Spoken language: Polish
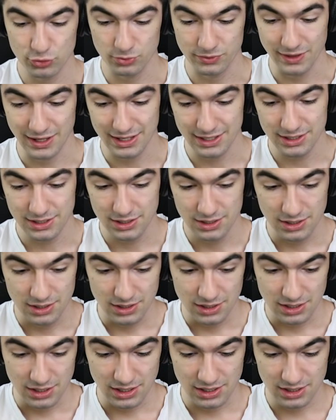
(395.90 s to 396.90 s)
tutaj.
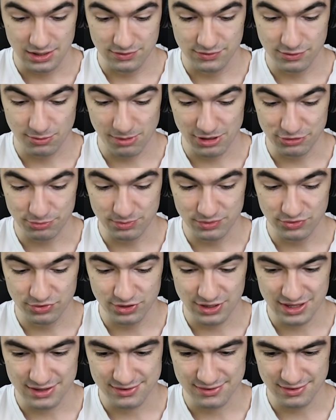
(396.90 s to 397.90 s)
E, zobaczmy,
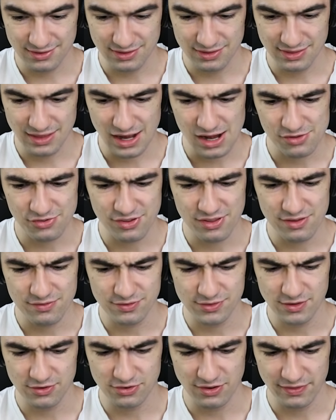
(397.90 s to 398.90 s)
czy jest. Na razie nie
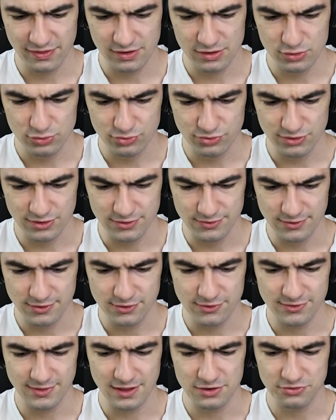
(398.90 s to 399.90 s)
widzę żadnej różnicy.
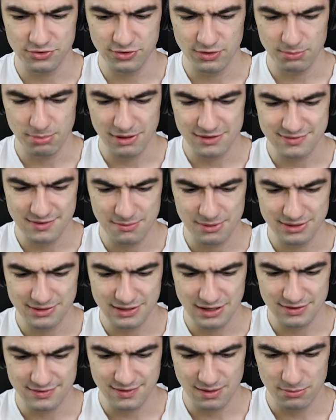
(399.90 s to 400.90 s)
To znaczy, baza ma
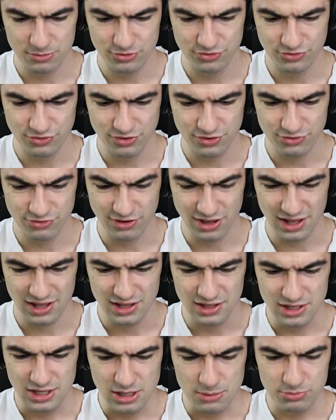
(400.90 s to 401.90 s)
tyle samo życia.
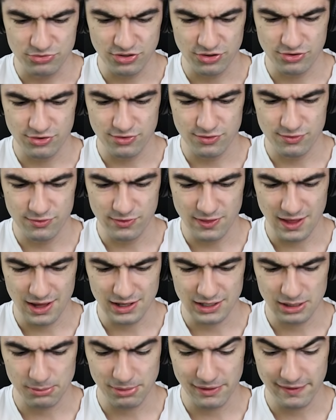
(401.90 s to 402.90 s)

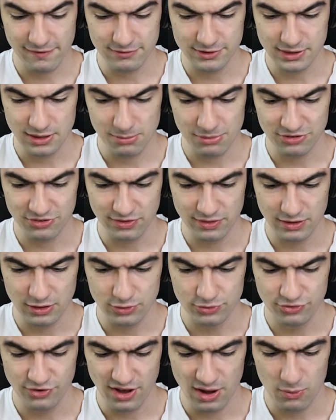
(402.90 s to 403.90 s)
Przeciwna. Chyba nawet nie ma
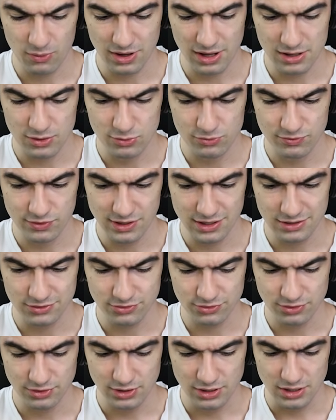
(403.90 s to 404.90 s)
żadnego działka
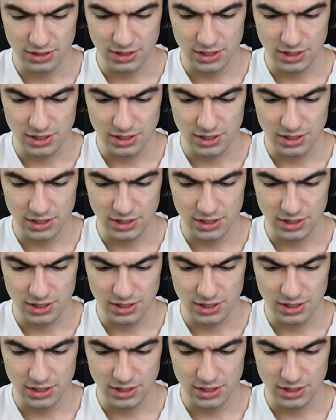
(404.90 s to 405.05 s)
również.